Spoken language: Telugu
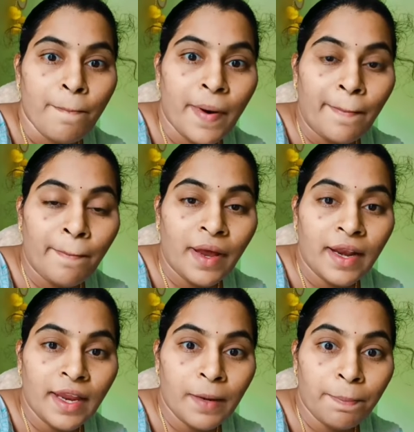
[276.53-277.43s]

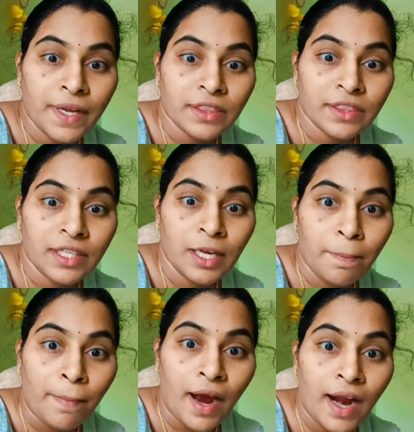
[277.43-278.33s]
మమ్మల్ని అనే ప్రతి
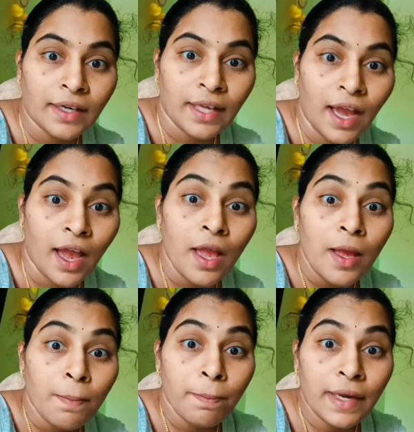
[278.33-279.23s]
మాట
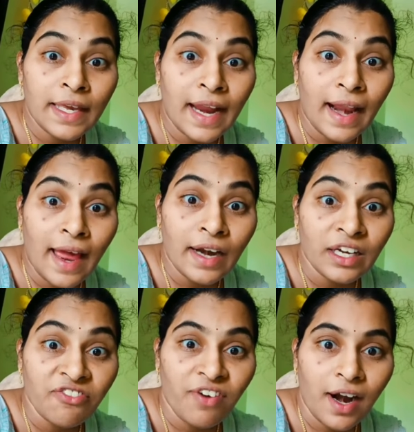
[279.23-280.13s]
మీరు
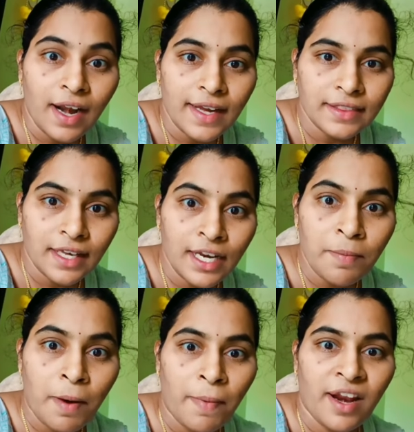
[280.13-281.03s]
అలాంటి వాళ్ళు అయితేనే
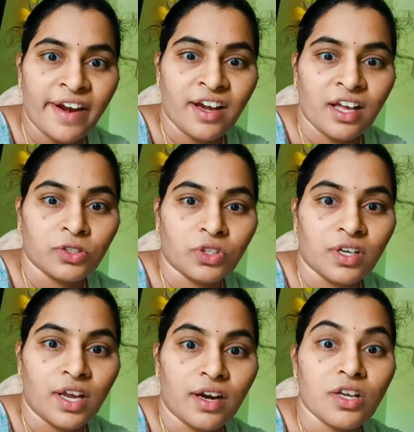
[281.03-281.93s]
మమ్మల్ని
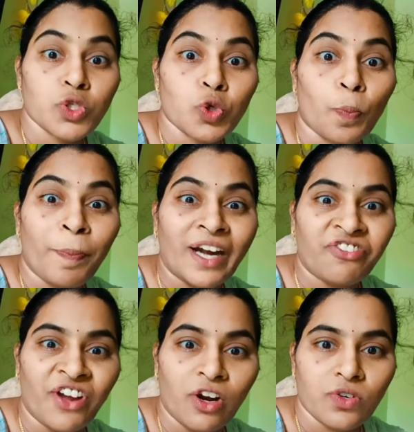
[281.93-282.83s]
అనగలుగుతున్నారు రా
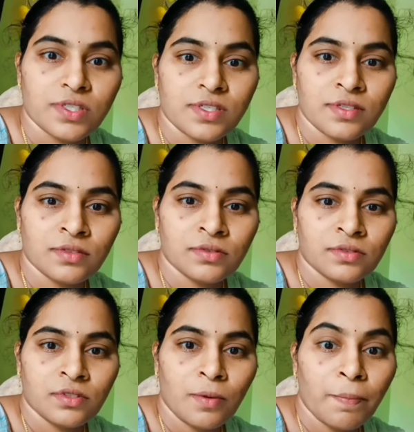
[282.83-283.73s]
స్టూపెట్ ఫెలోస్
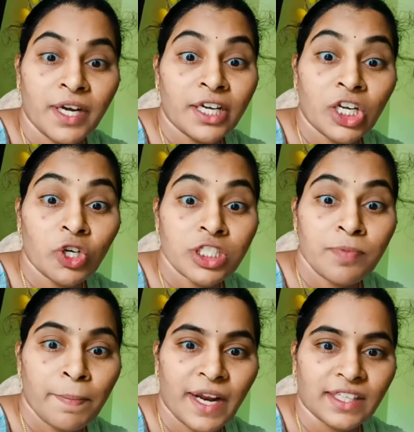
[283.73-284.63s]
మీ ఇంటికి వచ్చి మేము